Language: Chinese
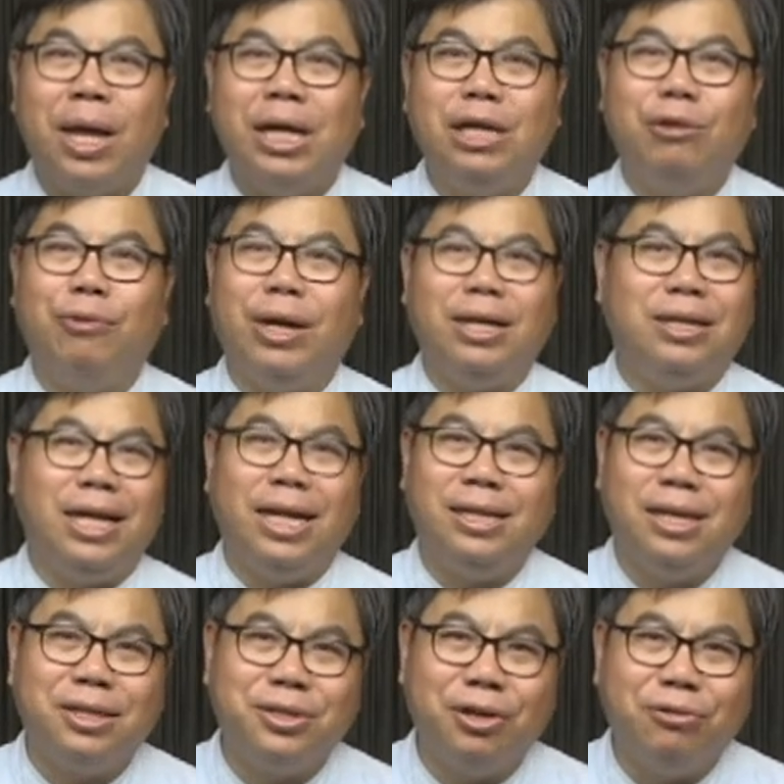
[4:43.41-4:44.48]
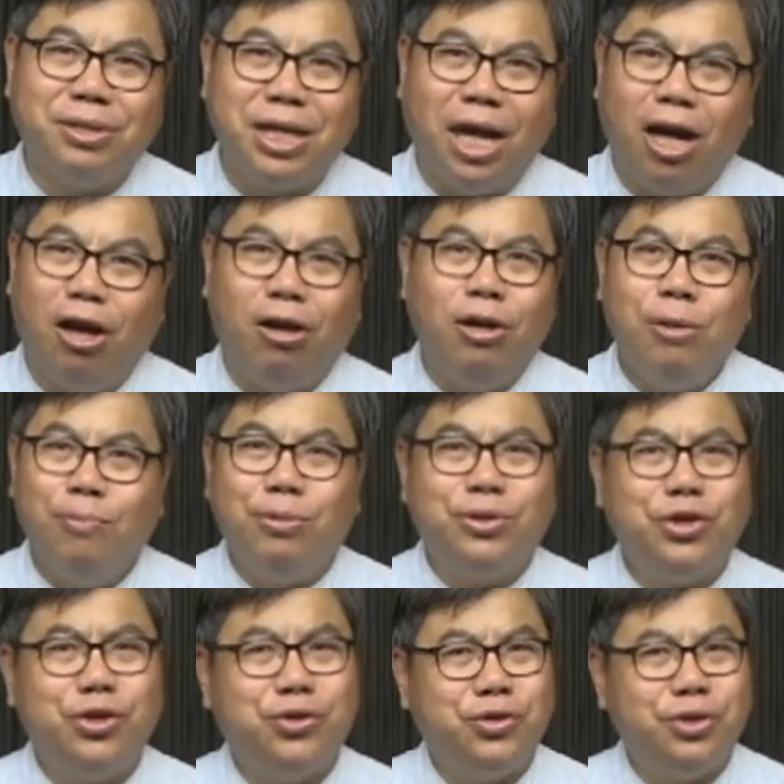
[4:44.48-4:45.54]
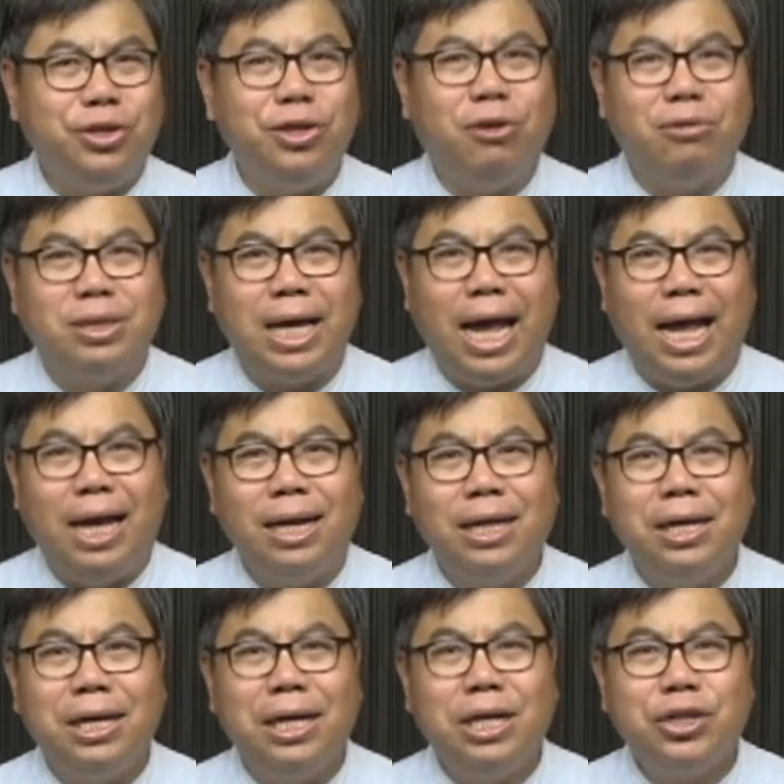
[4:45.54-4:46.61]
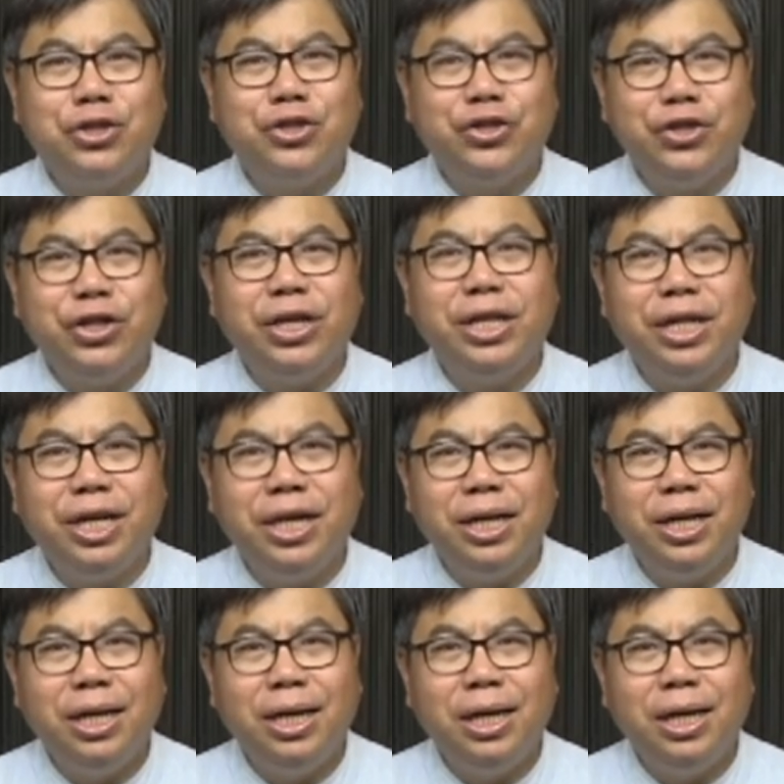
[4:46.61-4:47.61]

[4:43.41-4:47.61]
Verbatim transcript: 因为人的受造不是只有在吃喝